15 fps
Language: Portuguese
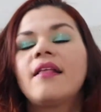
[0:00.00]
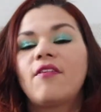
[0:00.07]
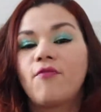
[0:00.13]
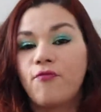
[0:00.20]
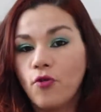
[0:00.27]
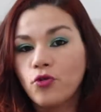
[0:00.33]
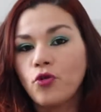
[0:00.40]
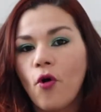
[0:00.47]
se
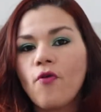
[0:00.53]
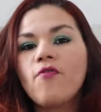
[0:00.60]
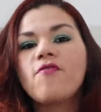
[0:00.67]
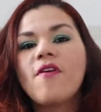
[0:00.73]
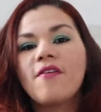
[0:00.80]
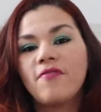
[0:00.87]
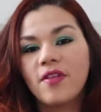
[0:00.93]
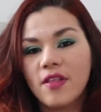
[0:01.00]
for novo,
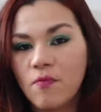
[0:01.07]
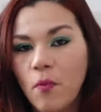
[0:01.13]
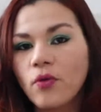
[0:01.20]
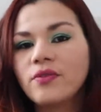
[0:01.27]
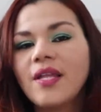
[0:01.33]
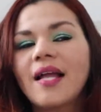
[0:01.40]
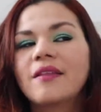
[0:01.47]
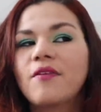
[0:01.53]
vai vir
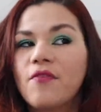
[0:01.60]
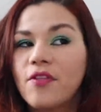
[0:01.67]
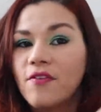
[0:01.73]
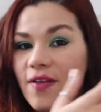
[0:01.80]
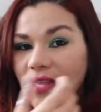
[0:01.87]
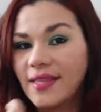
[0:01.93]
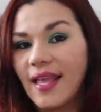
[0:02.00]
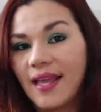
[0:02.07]
desmontado. Então você
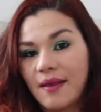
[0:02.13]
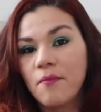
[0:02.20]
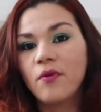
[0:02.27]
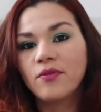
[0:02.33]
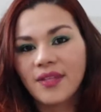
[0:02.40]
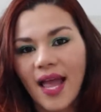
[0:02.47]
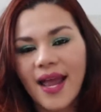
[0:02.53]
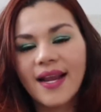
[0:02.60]
vai ter que
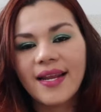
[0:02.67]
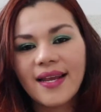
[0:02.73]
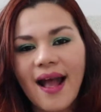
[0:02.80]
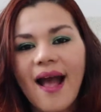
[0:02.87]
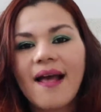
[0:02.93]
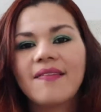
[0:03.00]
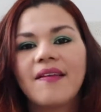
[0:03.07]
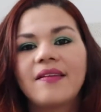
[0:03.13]
montar ele em
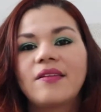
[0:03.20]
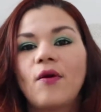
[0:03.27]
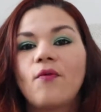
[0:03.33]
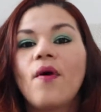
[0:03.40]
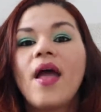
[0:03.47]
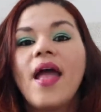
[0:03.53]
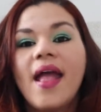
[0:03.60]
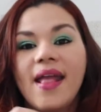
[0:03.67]
casa.
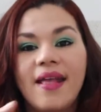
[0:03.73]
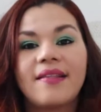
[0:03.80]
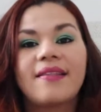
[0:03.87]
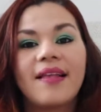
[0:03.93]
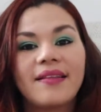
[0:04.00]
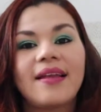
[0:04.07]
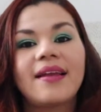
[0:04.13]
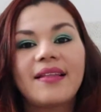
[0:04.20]
Então, isso
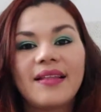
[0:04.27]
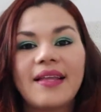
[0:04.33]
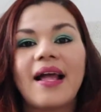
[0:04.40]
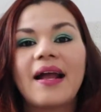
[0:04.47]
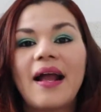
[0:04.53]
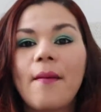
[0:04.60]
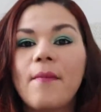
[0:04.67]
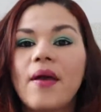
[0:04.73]
você tem que ter
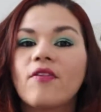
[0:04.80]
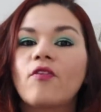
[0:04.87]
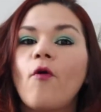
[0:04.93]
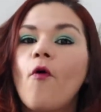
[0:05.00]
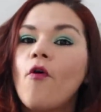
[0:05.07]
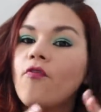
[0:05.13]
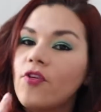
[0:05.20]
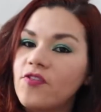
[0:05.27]
na cabeça.
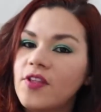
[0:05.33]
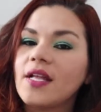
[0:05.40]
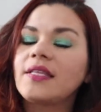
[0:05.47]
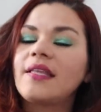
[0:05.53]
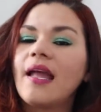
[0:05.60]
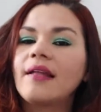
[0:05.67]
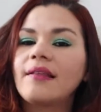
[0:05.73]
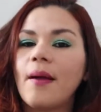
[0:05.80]
Ou você
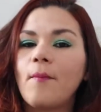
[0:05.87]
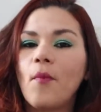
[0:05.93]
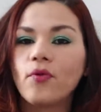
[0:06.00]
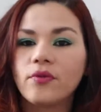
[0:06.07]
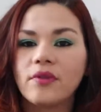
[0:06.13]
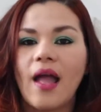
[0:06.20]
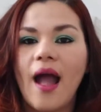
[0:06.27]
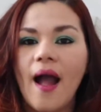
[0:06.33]
tenta
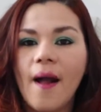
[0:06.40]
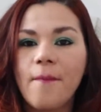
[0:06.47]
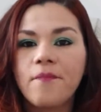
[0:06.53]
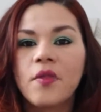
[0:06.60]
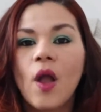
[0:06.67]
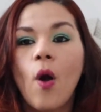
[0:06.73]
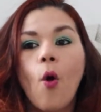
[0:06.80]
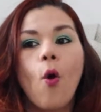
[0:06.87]

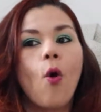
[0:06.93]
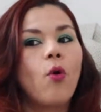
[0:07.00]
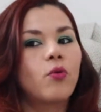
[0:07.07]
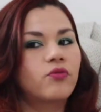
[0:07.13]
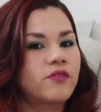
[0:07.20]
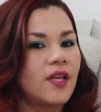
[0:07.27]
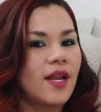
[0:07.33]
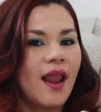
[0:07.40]
montar,
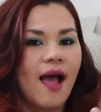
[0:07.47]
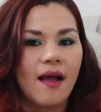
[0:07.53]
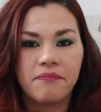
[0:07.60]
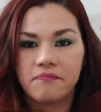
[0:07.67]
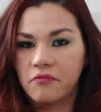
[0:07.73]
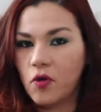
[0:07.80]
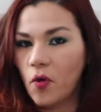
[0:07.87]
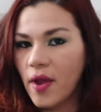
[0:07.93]
ou sei
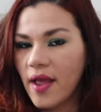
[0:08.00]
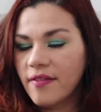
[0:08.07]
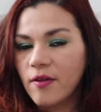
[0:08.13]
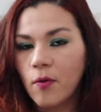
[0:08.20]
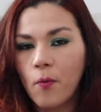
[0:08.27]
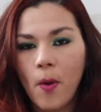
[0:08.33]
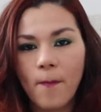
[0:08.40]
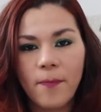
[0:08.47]
lá, conhece
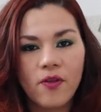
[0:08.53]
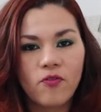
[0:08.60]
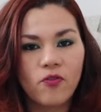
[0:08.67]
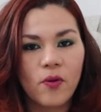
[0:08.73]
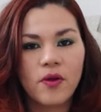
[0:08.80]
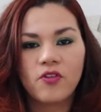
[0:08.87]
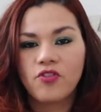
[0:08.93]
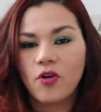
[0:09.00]
alguma
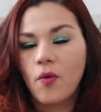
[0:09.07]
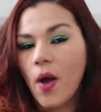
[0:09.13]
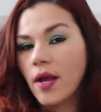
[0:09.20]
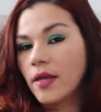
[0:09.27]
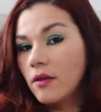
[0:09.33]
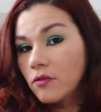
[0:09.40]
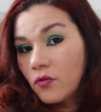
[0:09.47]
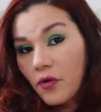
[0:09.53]
pessoa que chegou
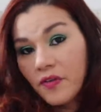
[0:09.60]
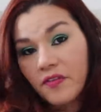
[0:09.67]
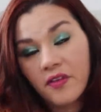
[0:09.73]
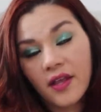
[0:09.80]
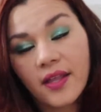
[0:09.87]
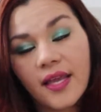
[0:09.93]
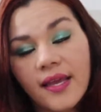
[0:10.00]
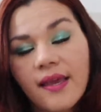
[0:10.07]
aqui, e não
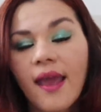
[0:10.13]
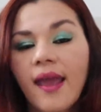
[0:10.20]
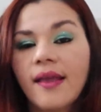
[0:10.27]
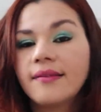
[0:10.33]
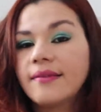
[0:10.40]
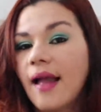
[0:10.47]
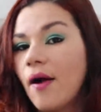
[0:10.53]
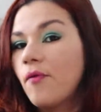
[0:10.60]
conhecia
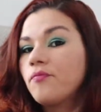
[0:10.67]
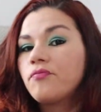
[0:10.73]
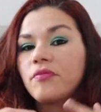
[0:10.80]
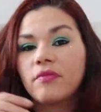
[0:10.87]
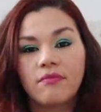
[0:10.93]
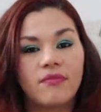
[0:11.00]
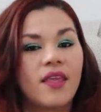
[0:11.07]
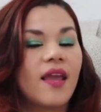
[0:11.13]
ninguém, então
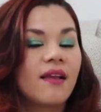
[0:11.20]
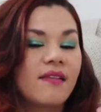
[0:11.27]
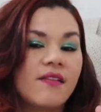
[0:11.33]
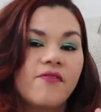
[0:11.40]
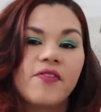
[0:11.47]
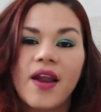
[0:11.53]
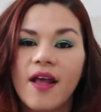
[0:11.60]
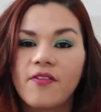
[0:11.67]
tinha que
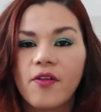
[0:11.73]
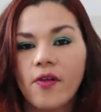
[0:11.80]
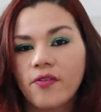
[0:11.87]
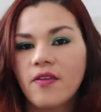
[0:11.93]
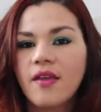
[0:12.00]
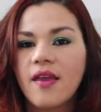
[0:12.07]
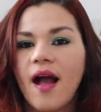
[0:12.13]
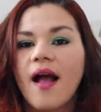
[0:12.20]
se virar
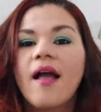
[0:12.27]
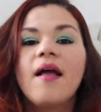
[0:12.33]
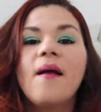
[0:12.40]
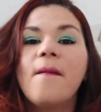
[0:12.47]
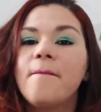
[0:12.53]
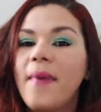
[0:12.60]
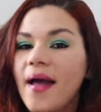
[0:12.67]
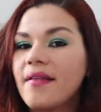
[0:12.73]
sozinha.
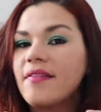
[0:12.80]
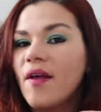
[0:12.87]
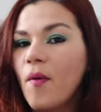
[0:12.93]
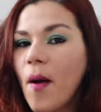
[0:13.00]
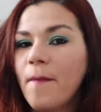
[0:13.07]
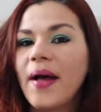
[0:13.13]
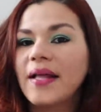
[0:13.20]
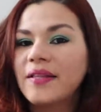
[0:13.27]
Mas é
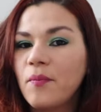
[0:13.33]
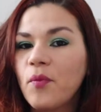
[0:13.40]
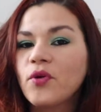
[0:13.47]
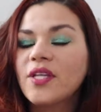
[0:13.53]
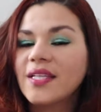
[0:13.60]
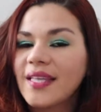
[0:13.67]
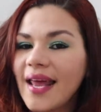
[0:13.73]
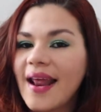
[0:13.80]
uma parte
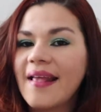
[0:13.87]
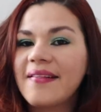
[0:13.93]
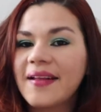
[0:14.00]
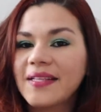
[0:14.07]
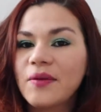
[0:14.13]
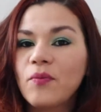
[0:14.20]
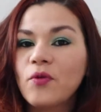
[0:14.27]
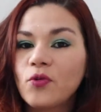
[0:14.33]
muito
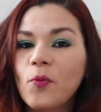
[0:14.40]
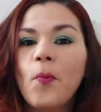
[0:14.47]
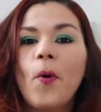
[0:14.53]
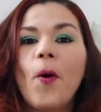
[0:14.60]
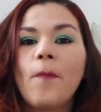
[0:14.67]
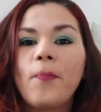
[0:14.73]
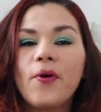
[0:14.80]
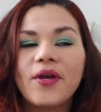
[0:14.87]
interessante e muito
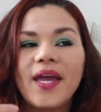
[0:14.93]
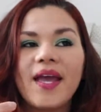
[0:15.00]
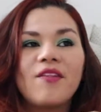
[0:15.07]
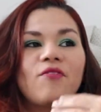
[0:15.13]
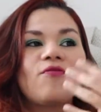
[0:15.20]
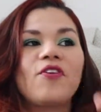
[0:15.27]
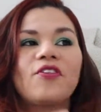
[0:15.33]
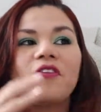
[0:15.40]
boa, porque
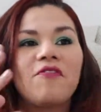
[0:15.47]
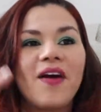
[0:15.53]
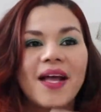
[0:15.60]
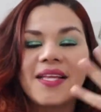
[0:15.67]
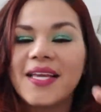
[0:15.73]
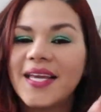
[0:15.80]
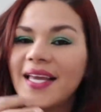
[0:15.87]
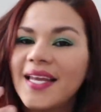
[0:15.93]
isso você
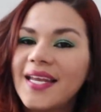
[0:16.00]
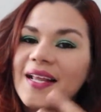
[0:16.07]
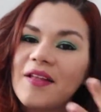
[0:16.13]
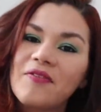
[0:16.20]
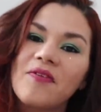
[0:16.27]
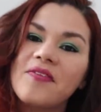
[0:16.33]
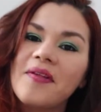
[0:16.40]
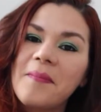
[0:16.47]
vai adquirir
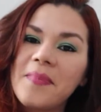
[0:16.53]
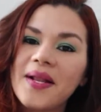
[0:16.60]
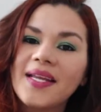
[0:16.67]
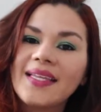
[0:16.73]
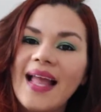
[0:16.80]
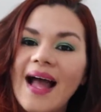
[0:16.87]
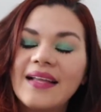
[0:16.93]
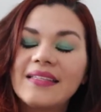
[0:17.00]
nas suas
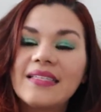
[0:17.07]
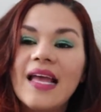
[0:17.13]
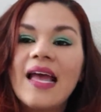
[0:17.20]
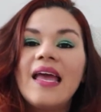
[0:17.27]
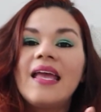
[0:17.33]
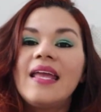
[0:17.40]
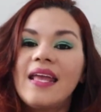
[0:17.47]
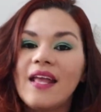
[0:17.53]
habilidades
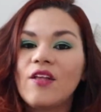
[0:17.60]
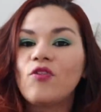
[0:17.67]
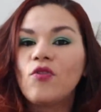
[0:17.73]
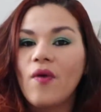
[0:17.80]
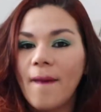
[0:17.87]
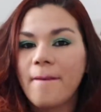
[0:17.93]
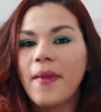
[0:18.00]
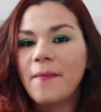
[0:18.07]
e
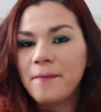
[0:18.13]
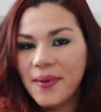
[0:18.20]
isso é bem